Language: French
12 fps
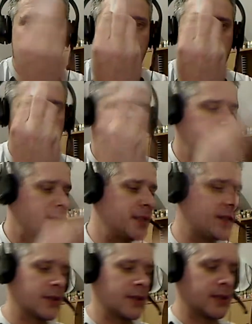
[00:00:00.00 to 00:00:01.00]
voilà la
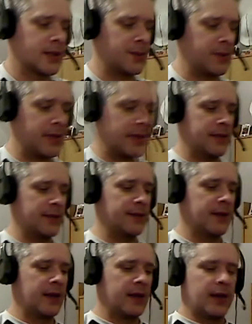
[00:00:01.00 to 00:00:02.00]
petite note explicative
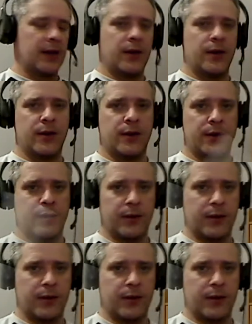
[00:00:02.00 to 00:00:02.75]
euh,